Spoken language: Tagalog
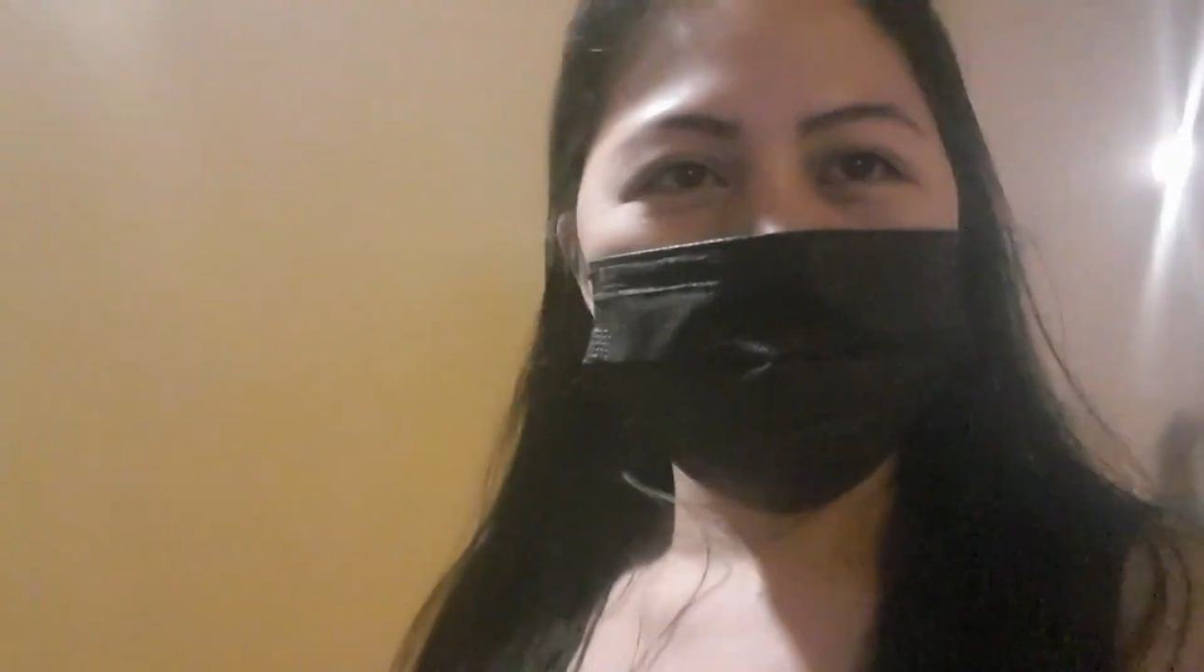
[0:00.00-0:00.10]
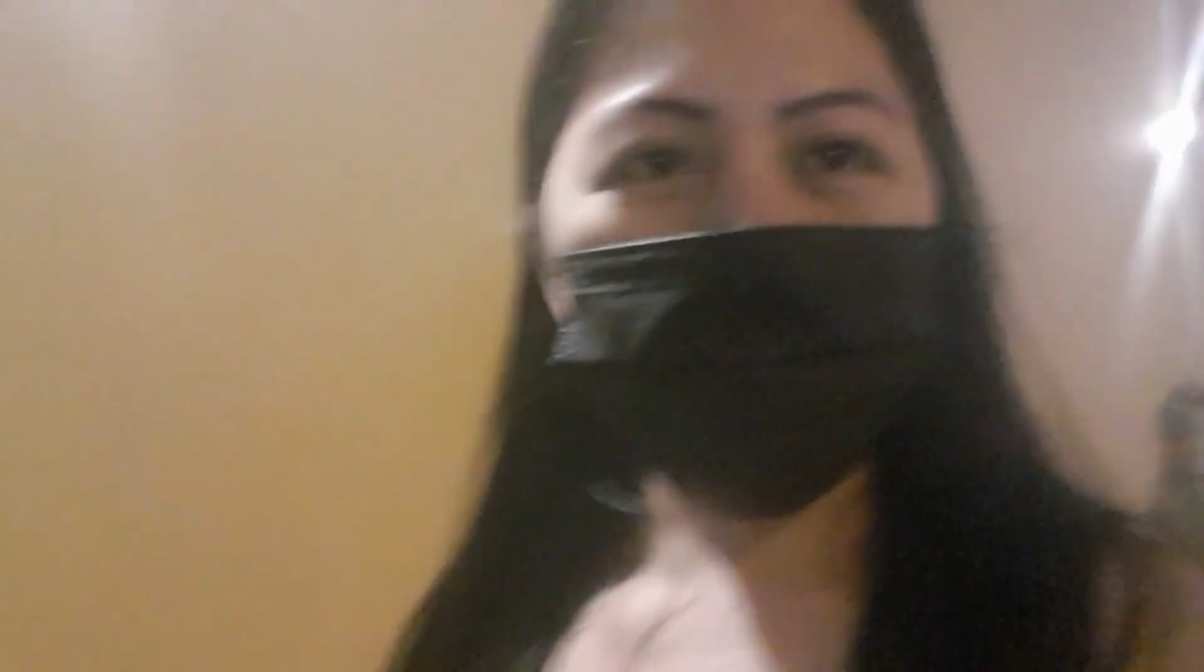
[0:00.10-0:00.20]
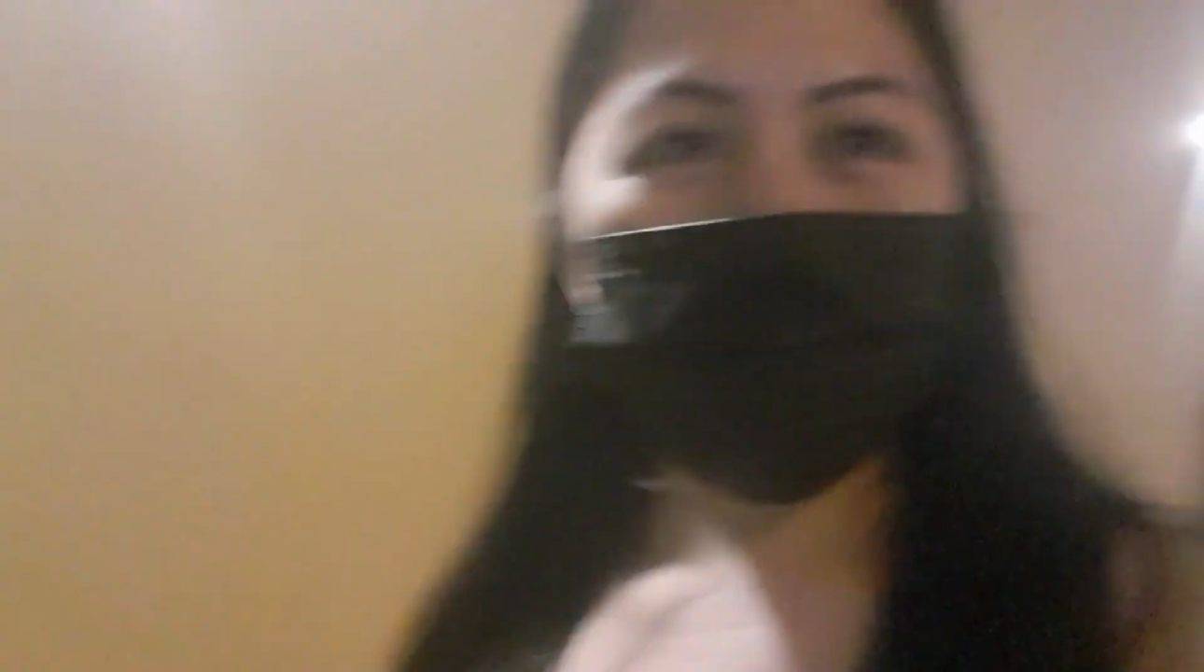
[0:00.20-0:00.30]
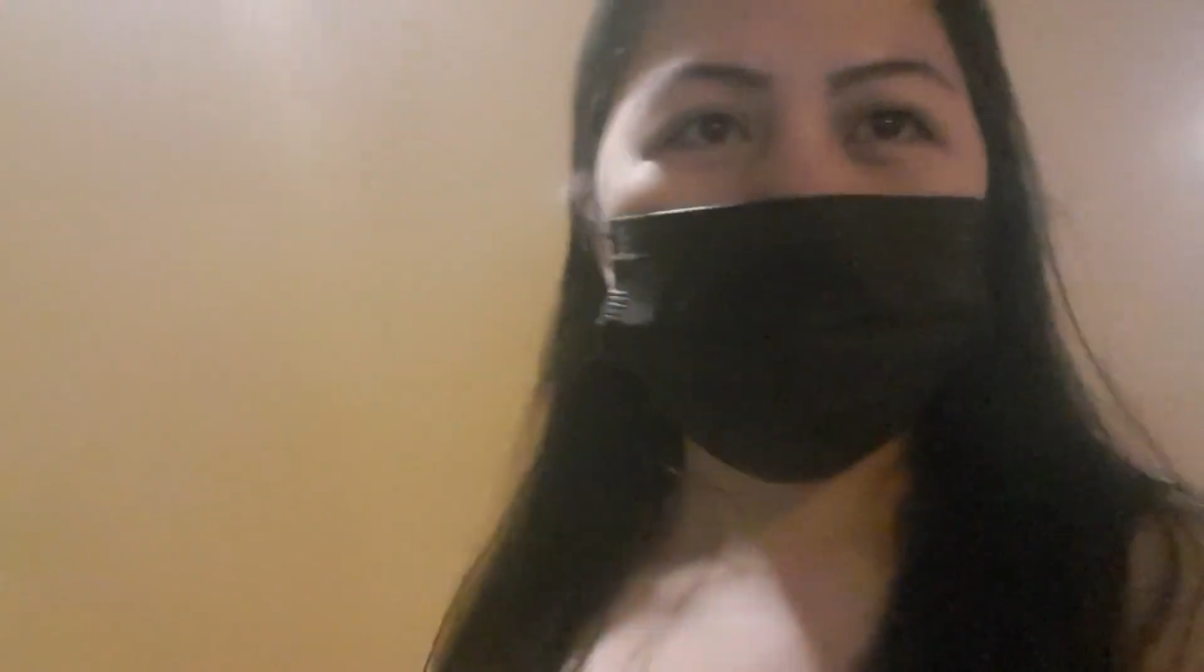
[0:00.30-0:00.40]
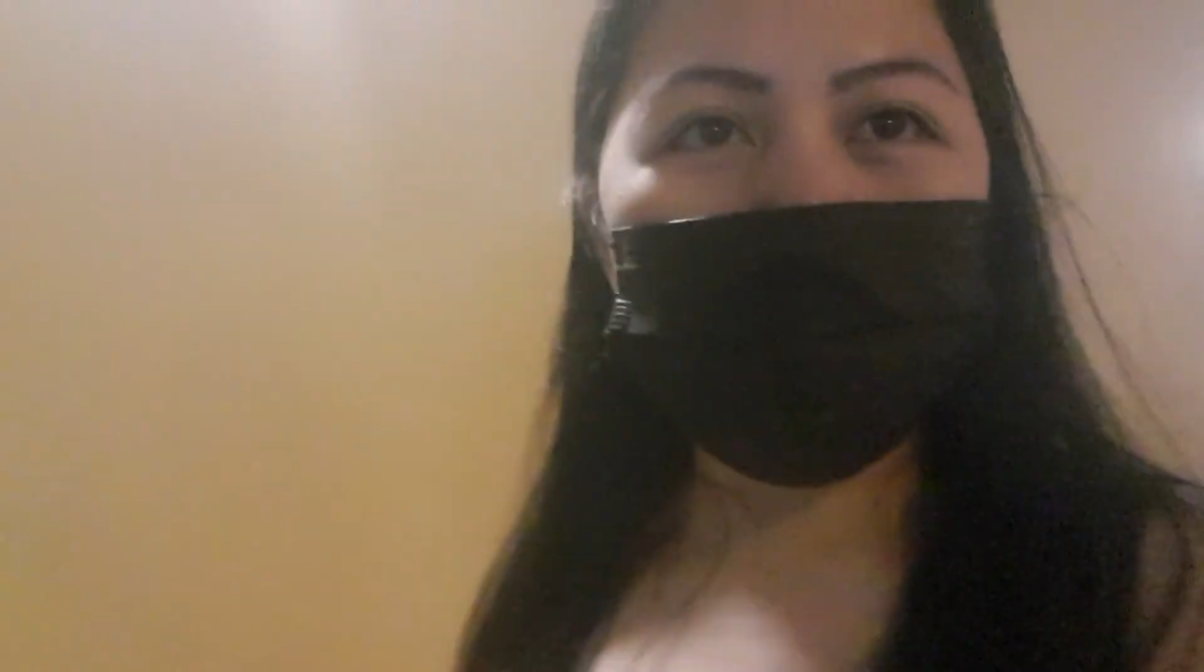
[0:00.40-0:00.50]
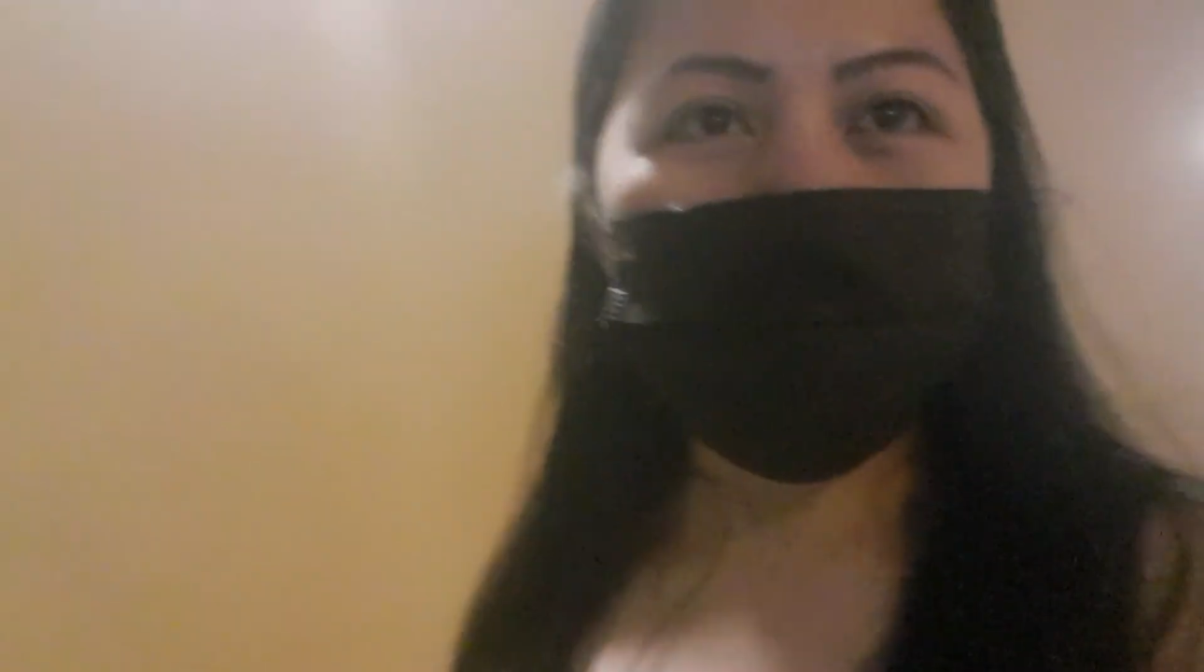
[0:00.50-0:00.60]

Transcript: So,